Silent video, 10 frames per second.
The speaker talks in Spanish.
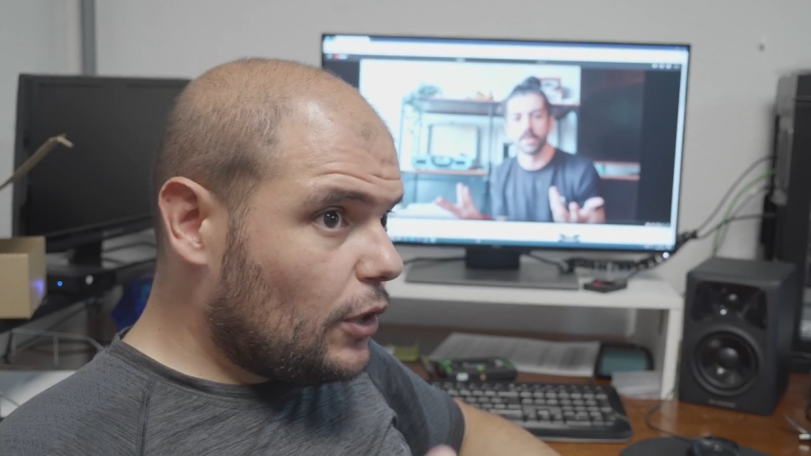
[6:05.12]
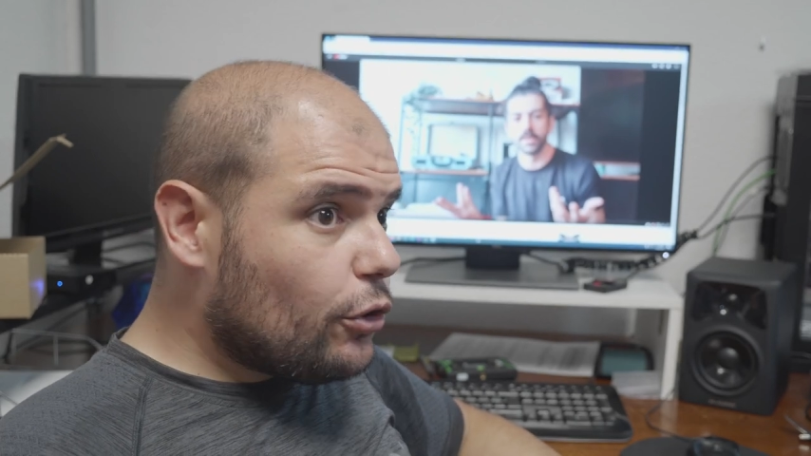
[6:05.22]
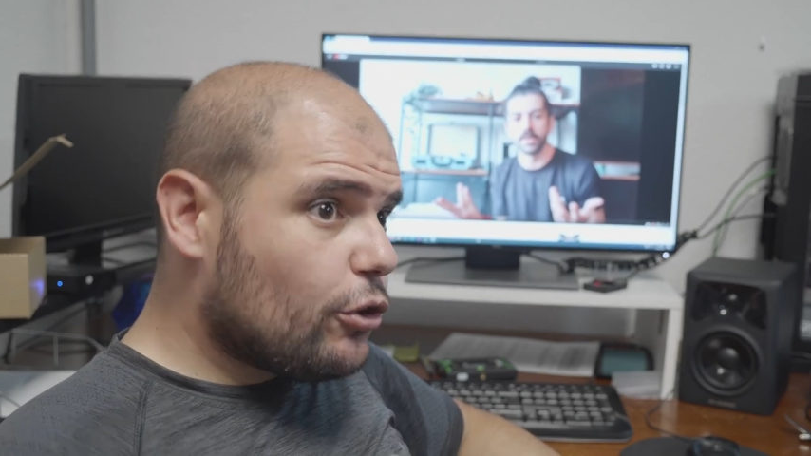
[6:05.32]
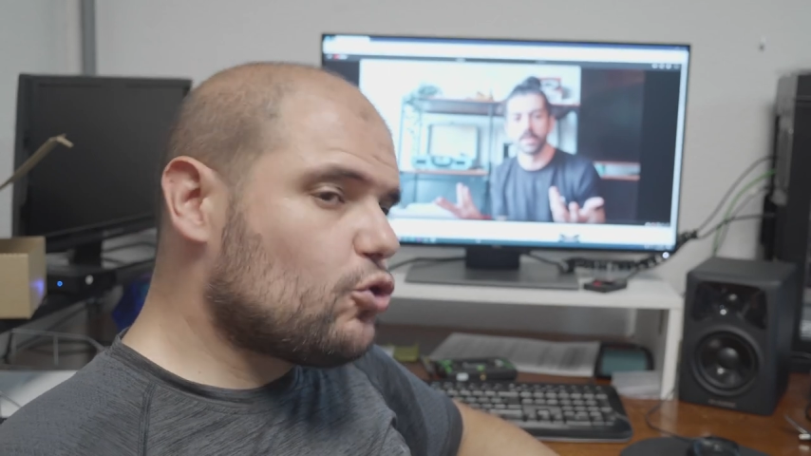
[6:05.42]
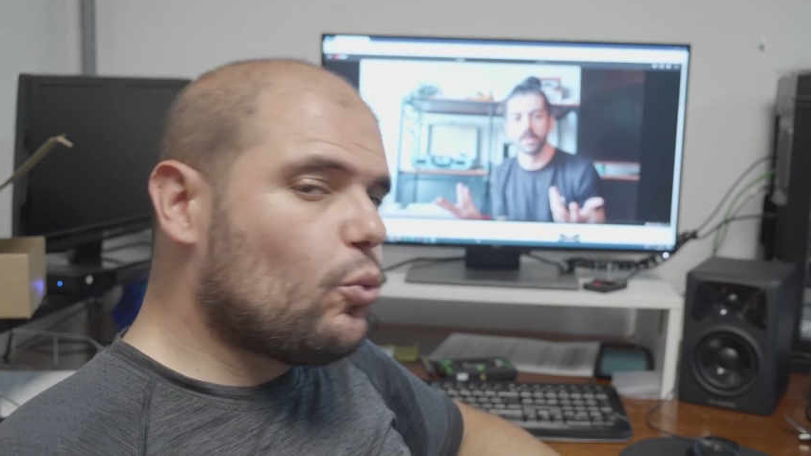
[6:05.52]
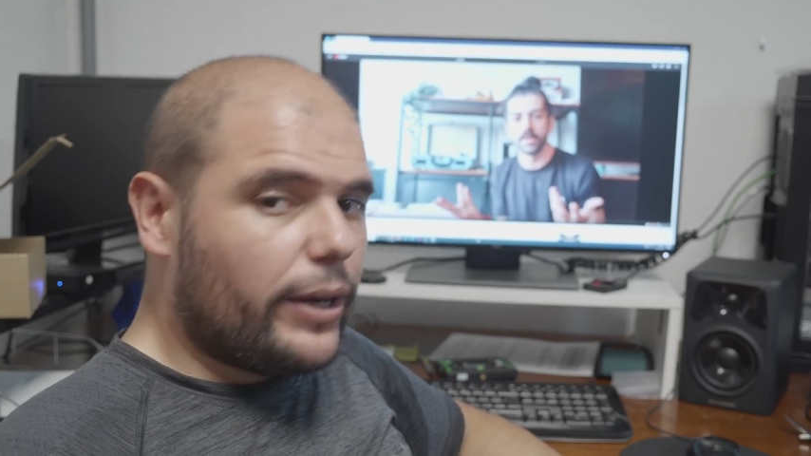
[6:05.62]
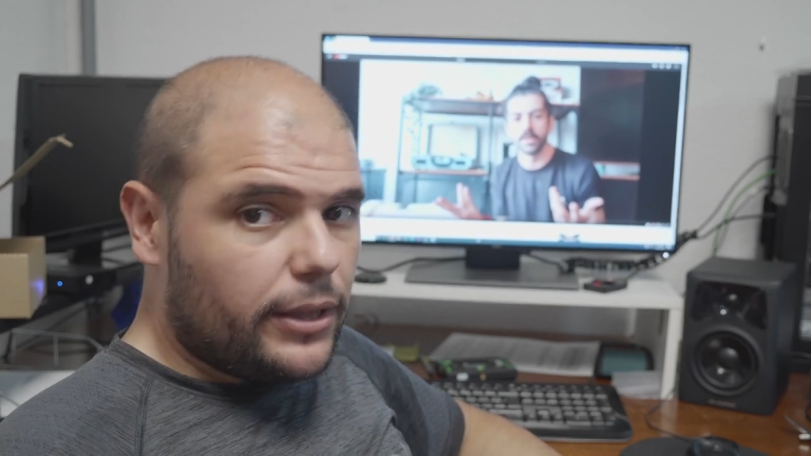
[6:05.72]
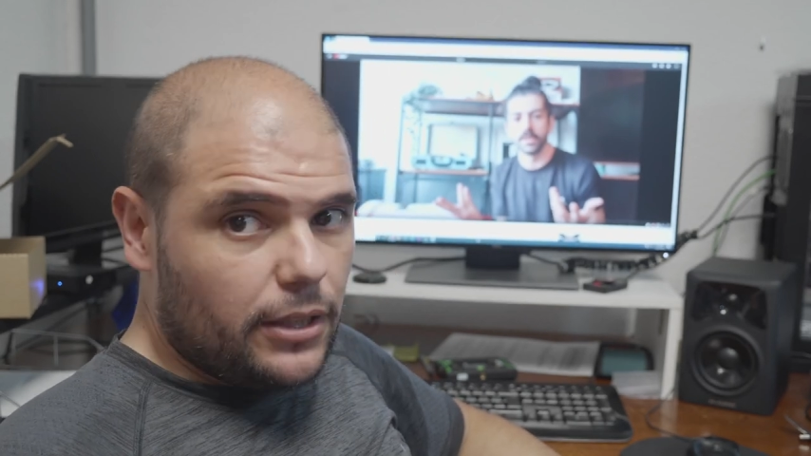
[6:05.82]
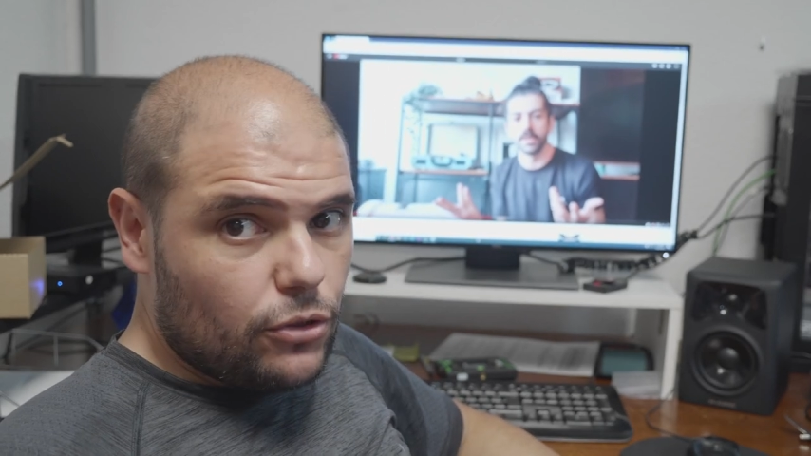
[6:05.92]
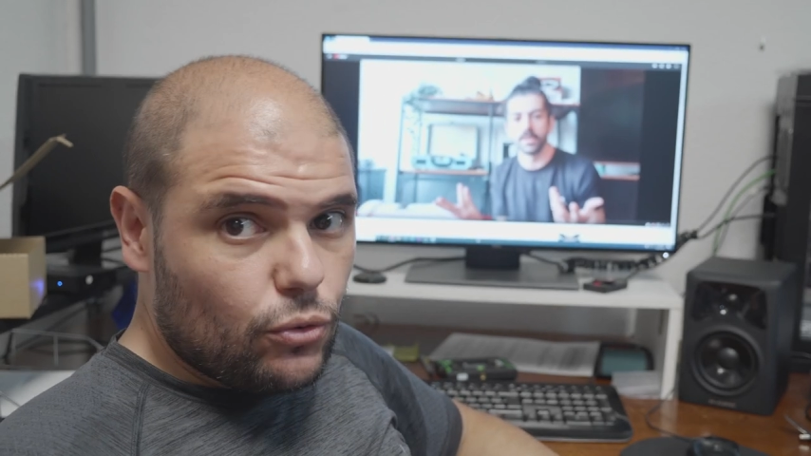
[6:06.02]
no es
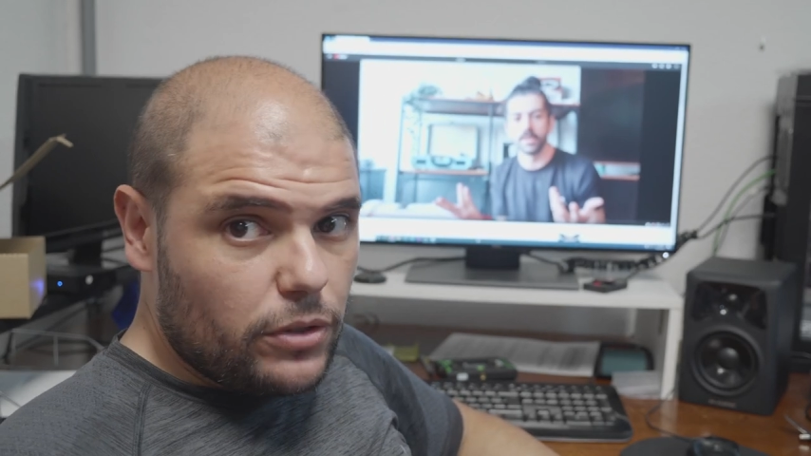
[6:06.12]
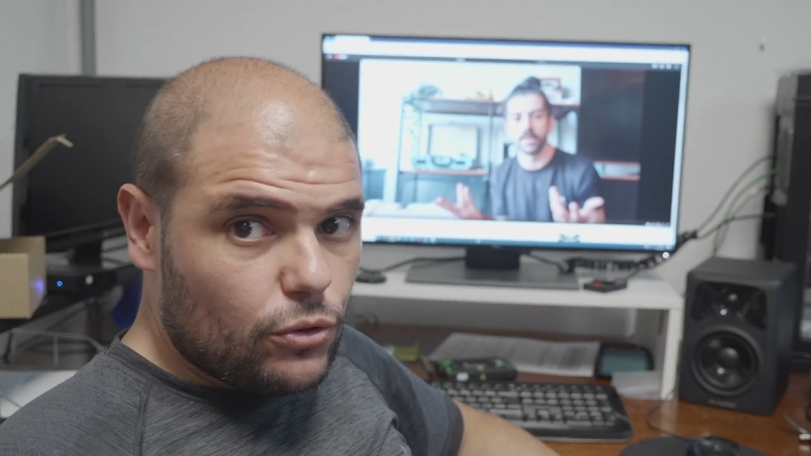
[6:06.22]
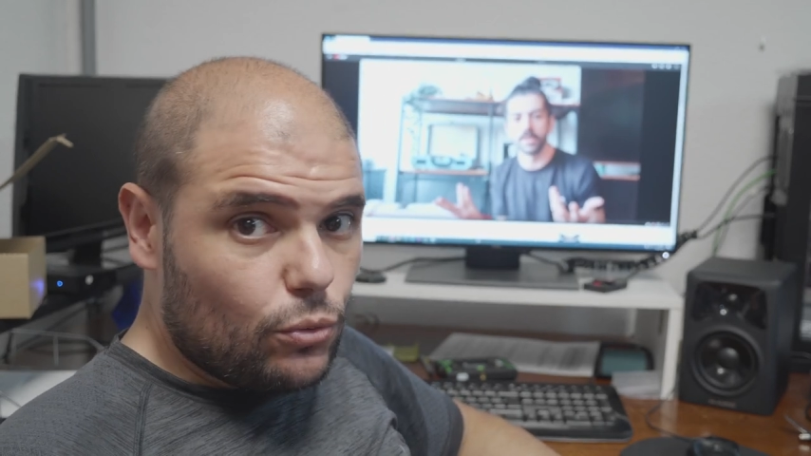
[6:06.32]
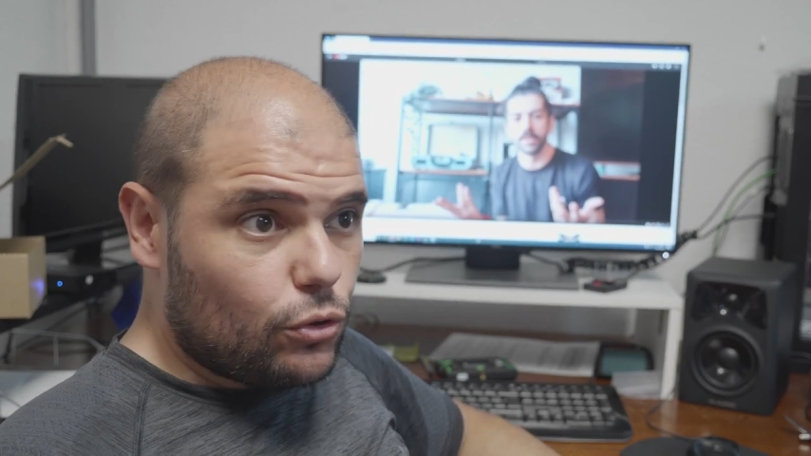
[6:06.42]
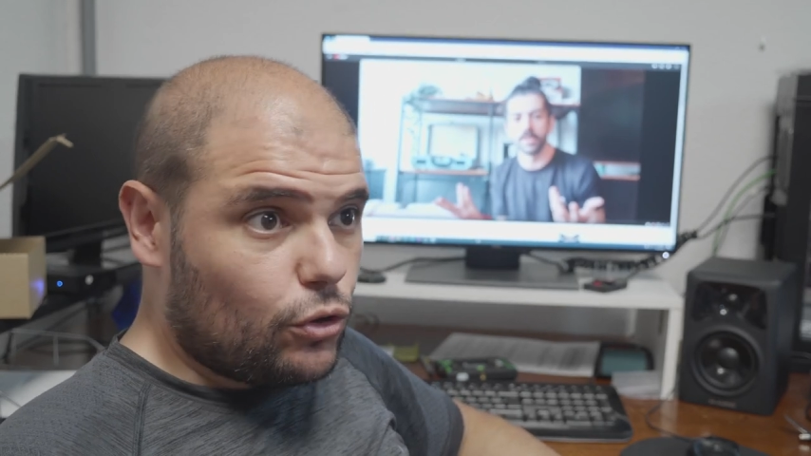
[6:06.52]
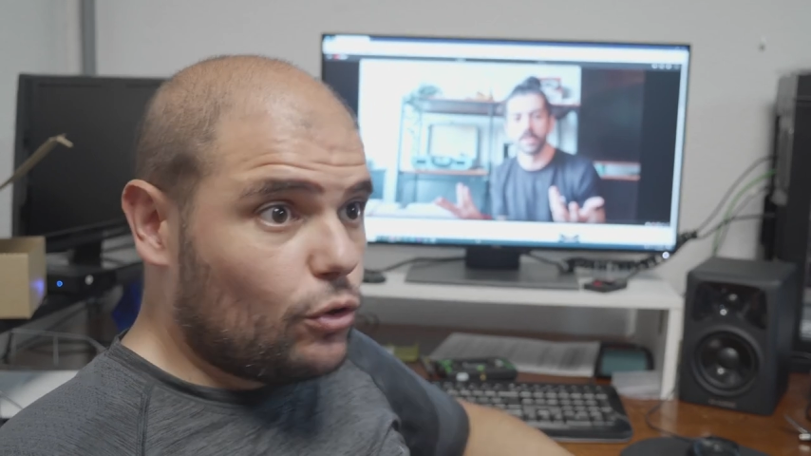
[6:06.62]
coherente en su discurso,